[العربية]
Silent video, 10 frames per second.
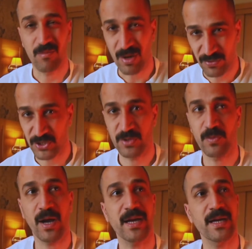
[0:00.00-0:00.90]
ماكو شيء
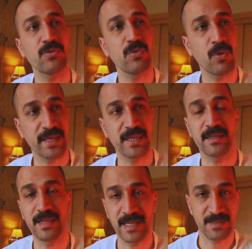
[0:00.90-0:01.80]
معقد
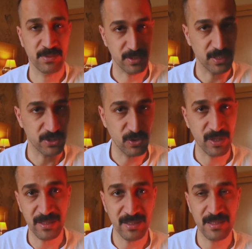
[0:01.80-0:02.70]
واكيد لازم تحتاج
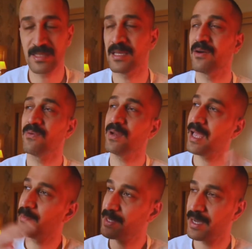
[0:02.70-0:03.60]
لغه انجليزيه
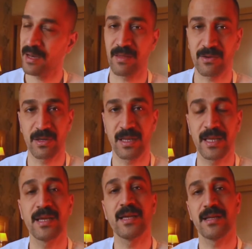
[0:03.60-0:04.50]
والاهم من هذا
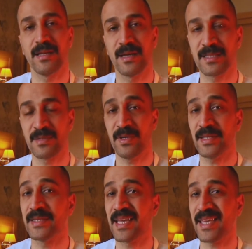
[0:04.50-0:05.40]
كله لازم
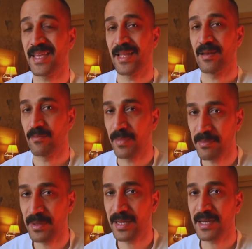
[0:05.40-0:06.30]
عندك
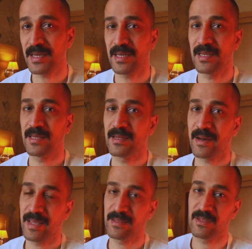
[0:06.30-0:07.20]
المبلغ اللي
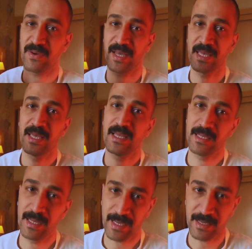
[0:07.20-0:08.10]
راح تدفعه
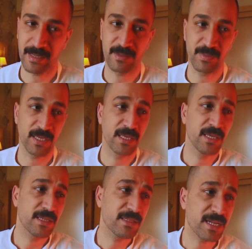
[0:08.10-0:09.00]
للاكاديميه
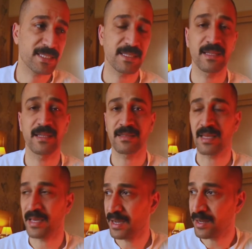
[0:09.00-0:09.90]
دراسه
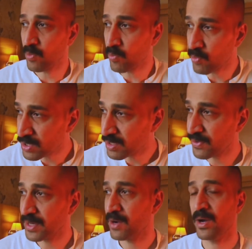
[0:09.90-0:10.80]
الطيران
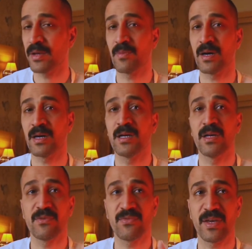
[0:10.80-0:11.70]
مكلفه نوعا ما
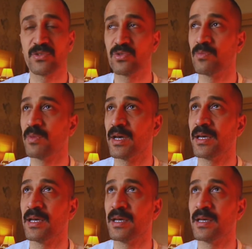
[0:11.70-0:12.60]
فانتم
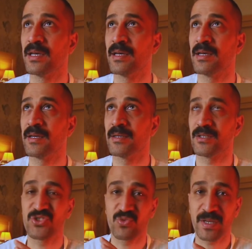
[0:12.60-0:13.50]
آه،
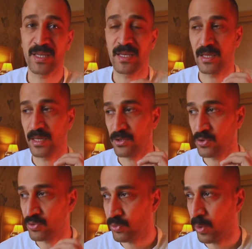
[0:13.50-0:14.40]
شويه آه،
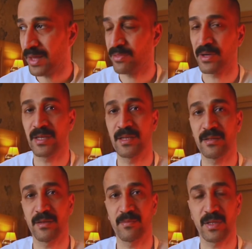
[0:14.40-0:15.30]
كونوا
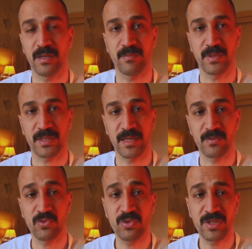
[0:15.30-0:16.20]
حذرين
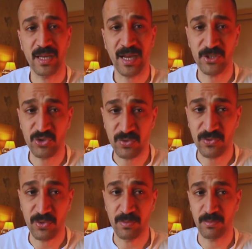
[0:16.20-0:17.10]
متقدمون راح
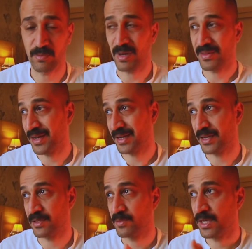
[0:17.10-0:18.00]
تشوفون بعض
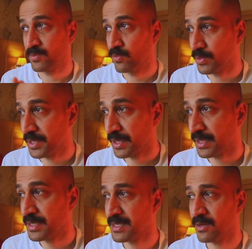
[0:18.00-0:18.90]
الاكاديميات ممكن
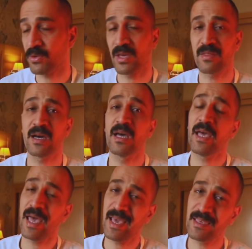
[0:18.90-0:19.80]
رخيصه وكذا
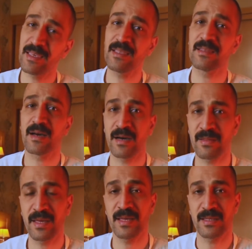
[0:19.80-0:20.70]
اكيد
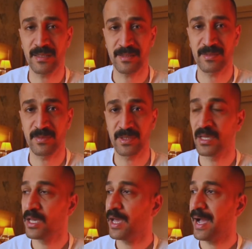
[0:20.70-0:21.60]
هذا يعتمد
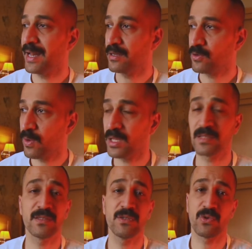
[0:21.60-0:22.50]
على
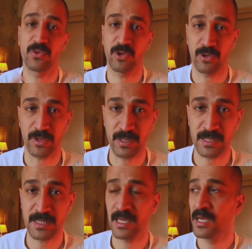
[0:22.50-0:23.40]
الكواليتي ونوع
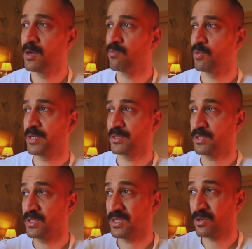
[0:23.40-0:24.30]
الرخصة ممكن
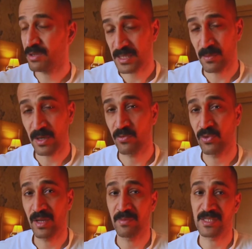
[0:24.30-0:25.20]
تعطيك رخصة
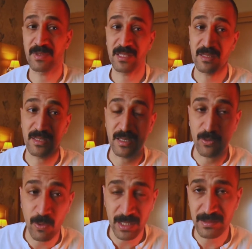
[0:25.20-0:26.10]
مقبولة بس ما تعطيك
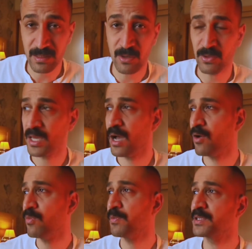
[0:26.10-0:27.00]
كواليتي قوية
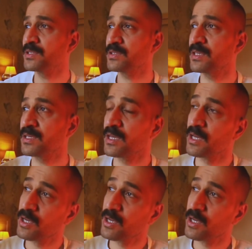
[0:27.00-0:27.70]
أو ممكن تعطيك